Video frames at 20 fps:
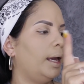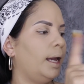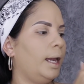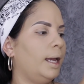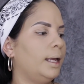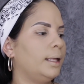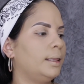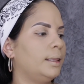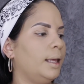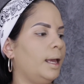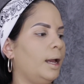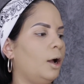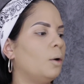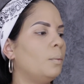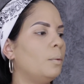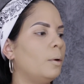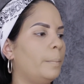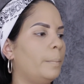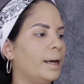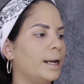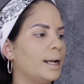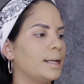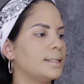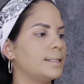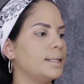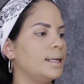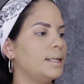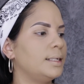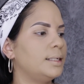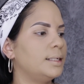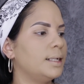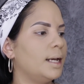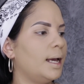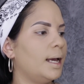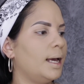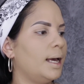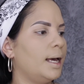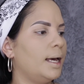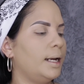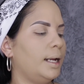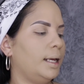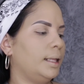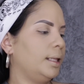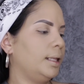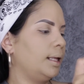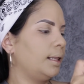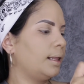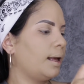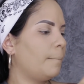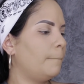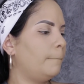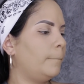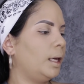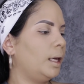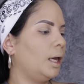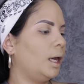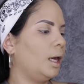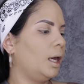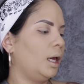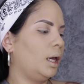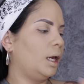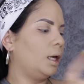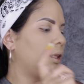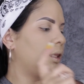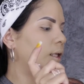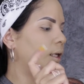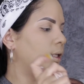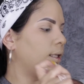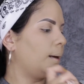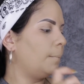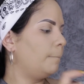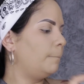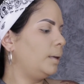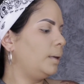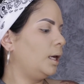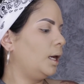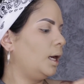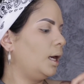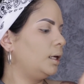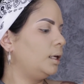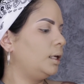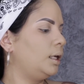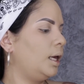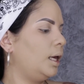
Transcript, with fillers: Este es como para sellar, este también, este también.